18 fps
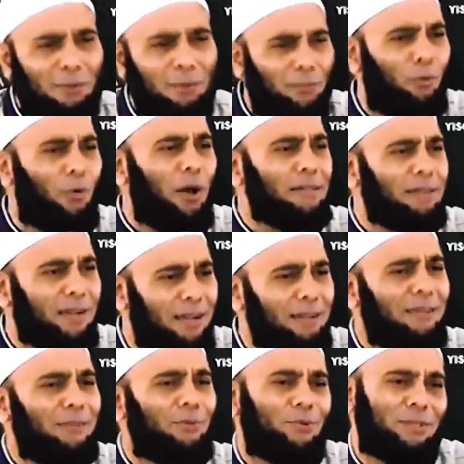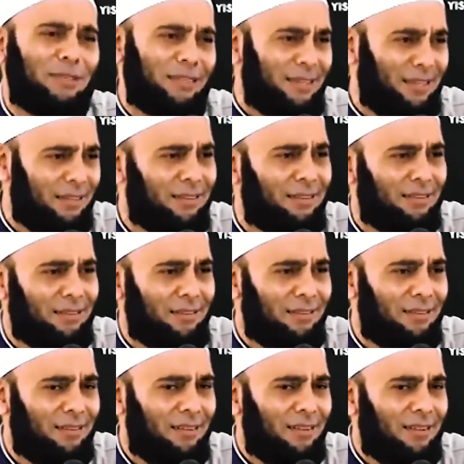berpuasa kan gitu ceritanya.
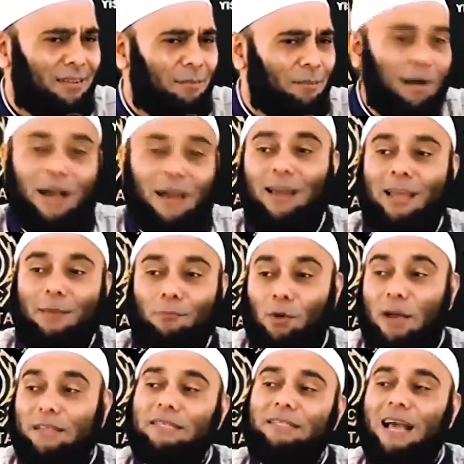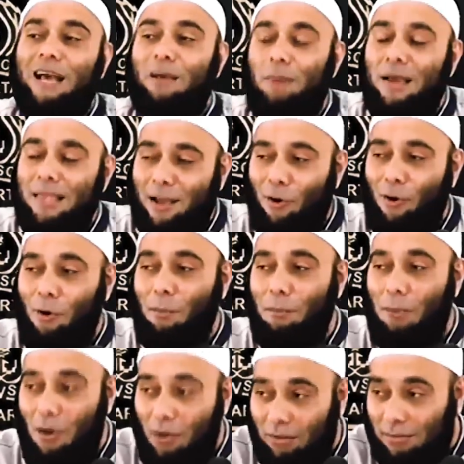Maka lagi puasa jangan banyak
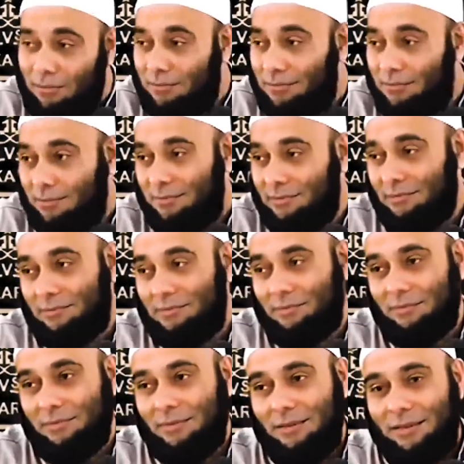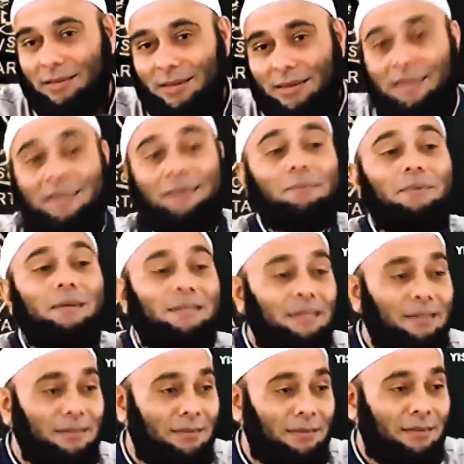omong, diam
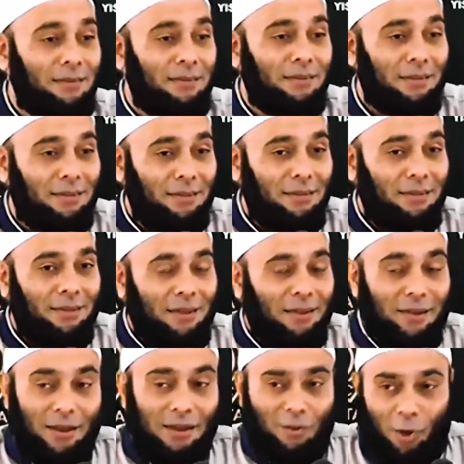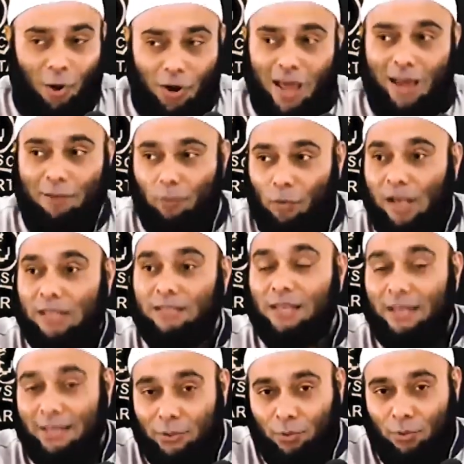aja. Dan godaan
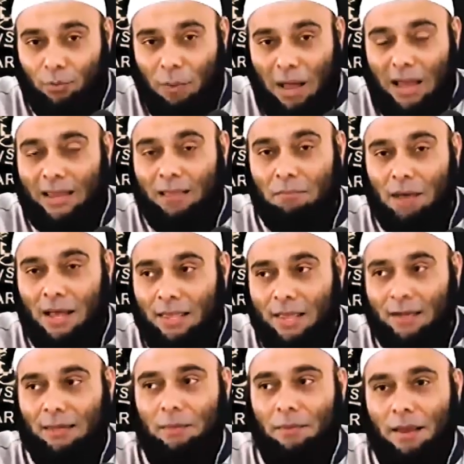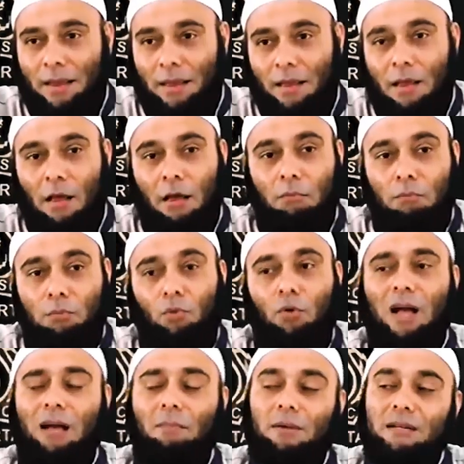puasa itu paling banyak di mana?
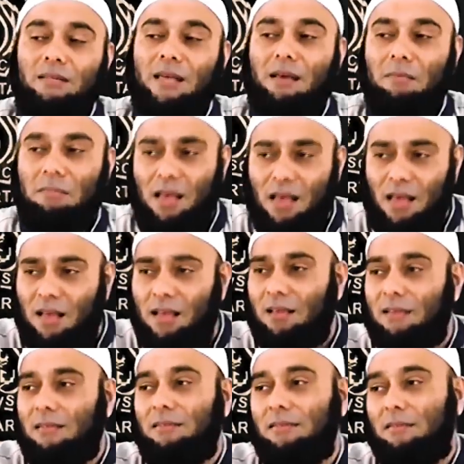Buka bersama